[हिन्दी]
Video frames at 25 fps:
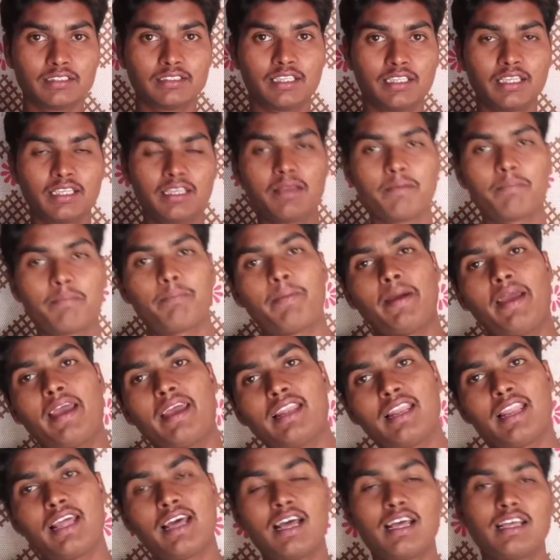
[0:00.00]
देखिए
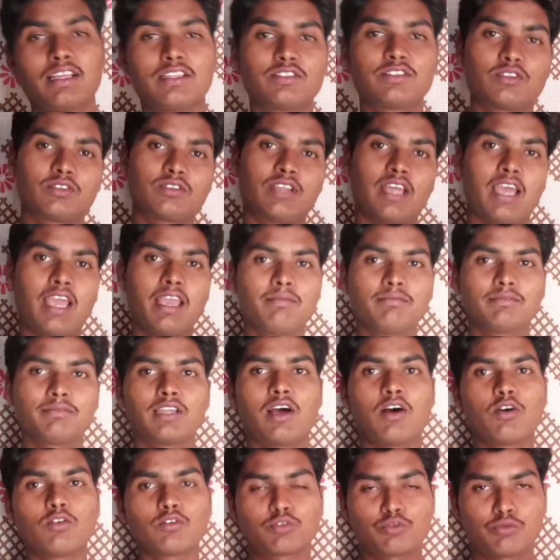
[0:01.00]
पहला जो टाइम था